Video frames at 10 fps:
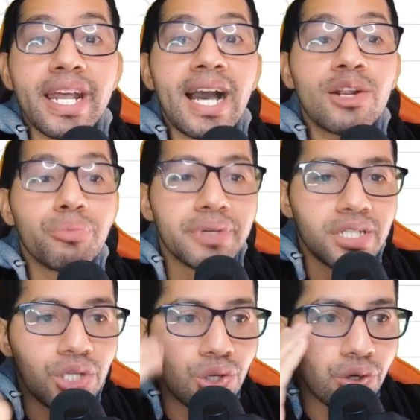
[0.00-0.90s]
crear
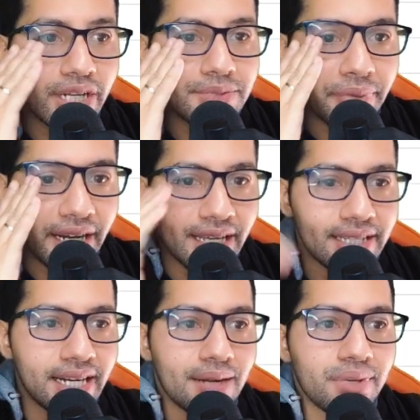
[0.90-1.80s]
opiniones para
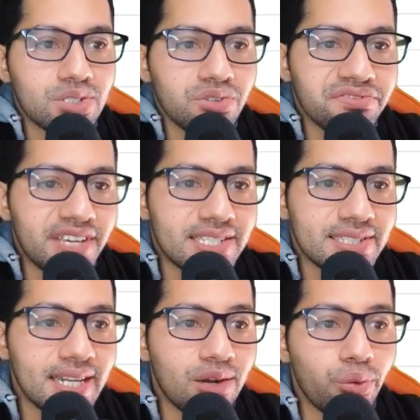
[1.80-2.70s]
generar más
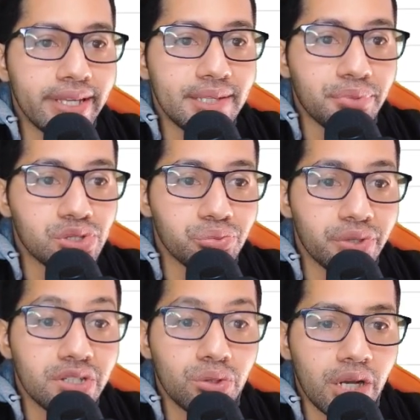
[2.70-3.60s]
confianza en la web y por
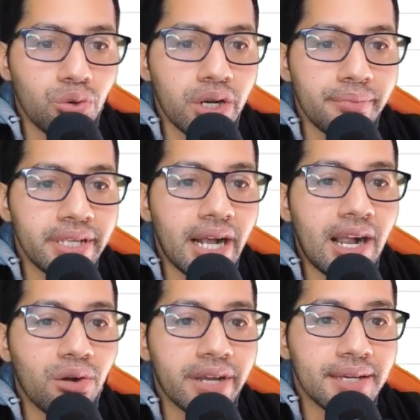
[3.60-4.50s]
supuesto que Google mira
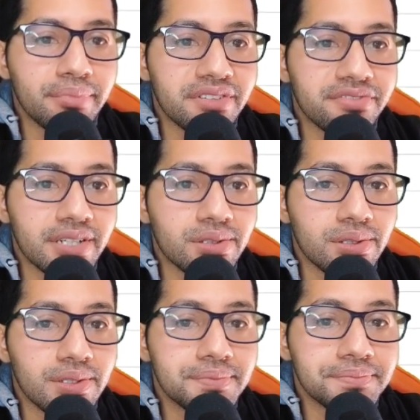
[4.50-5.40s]
ah ok,
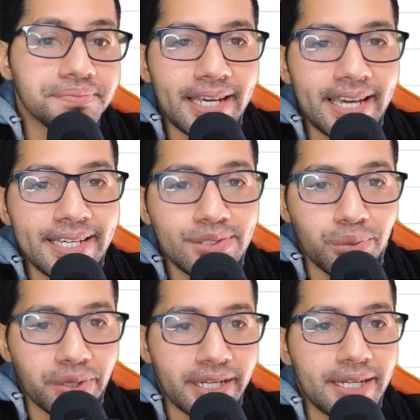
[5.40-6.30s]
perfecto, ¿no?
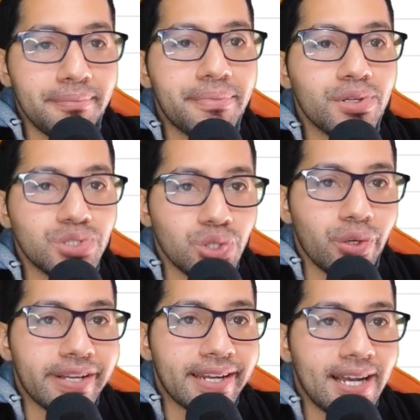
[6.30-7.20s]
Esto, por ejemplo,
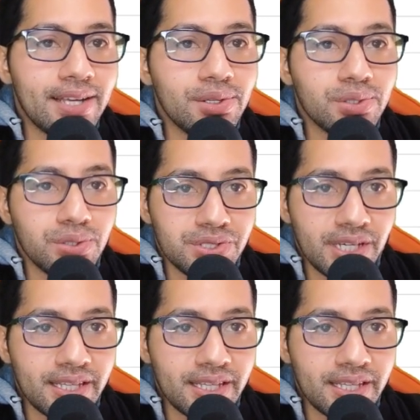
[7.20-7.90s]
yo lo he creado con